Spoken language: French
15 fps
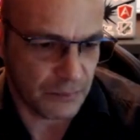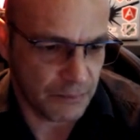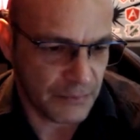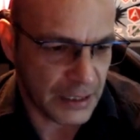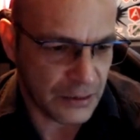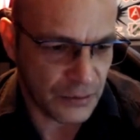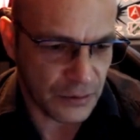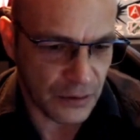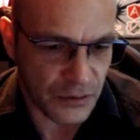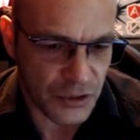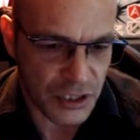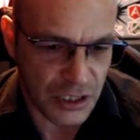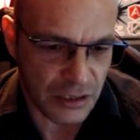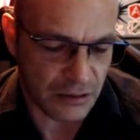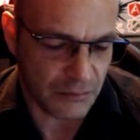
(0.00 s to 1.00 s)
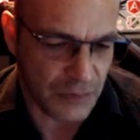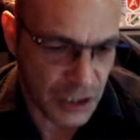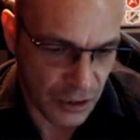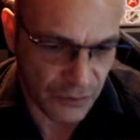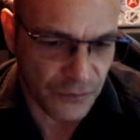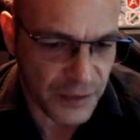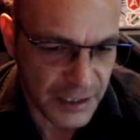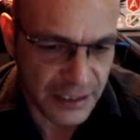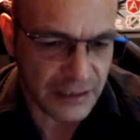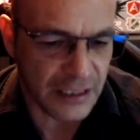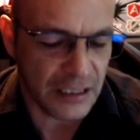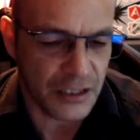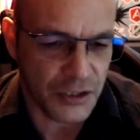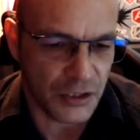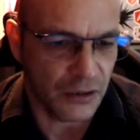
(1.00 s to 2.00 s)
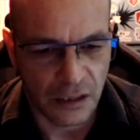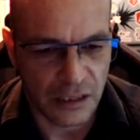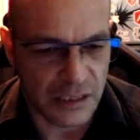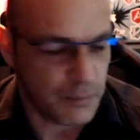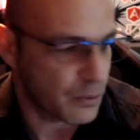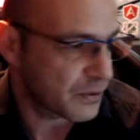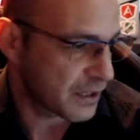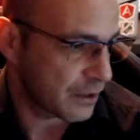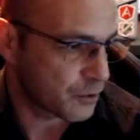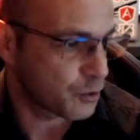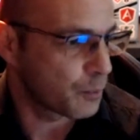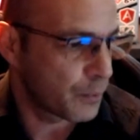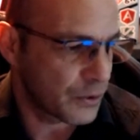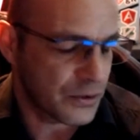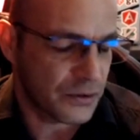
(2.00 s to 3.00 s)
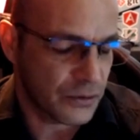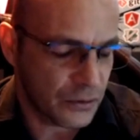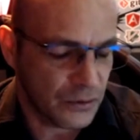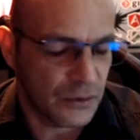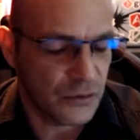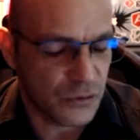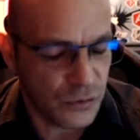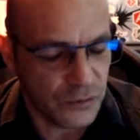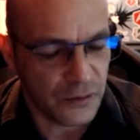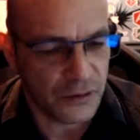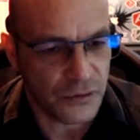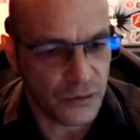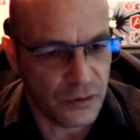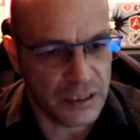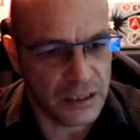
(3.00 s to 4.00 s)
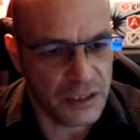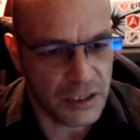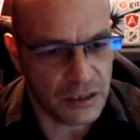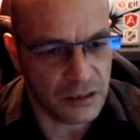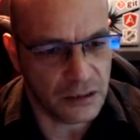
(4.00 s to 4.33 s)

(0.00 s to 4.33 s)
Maintenant, j'ai, envie d'aider les gens, et c'est pour ça que je poste souvent sur LinkedIn.